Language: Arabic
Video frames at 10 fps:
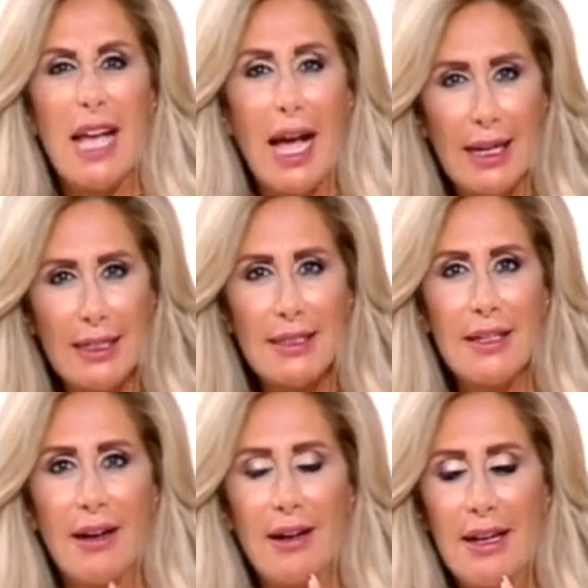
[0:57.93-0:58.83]

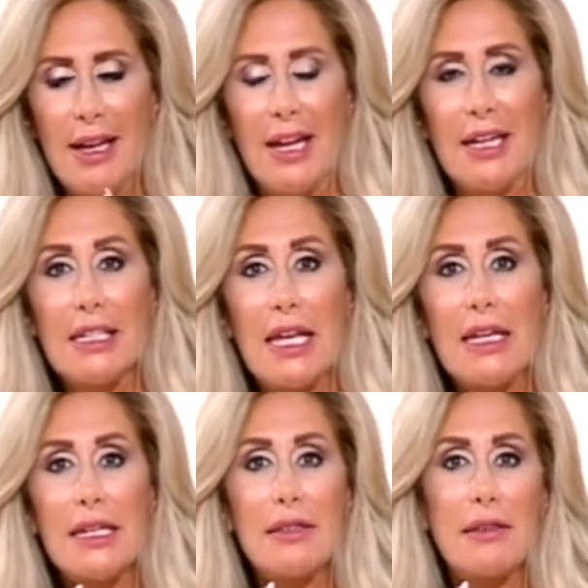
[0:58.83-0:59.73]
زعلتنا ان
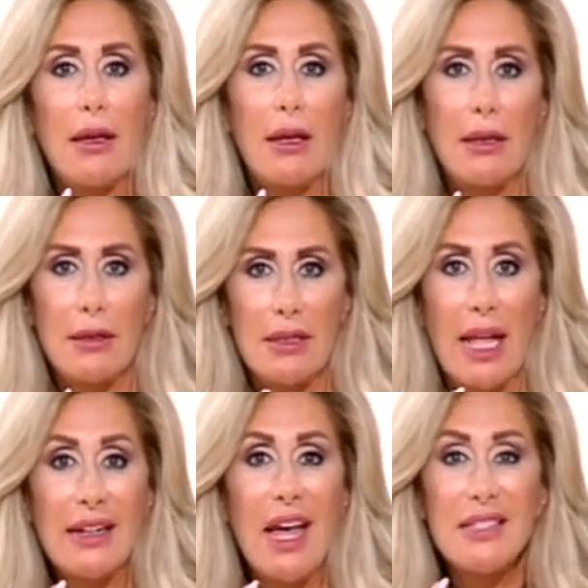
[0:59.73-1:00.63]
كانت آه،
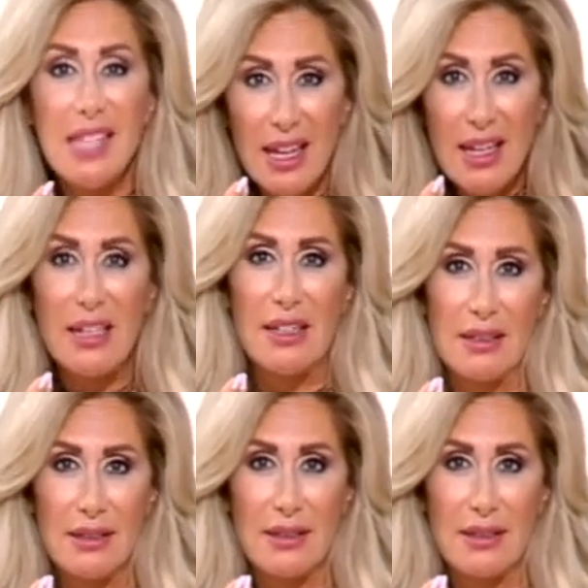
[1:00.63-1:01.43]
لقيناها ثقيله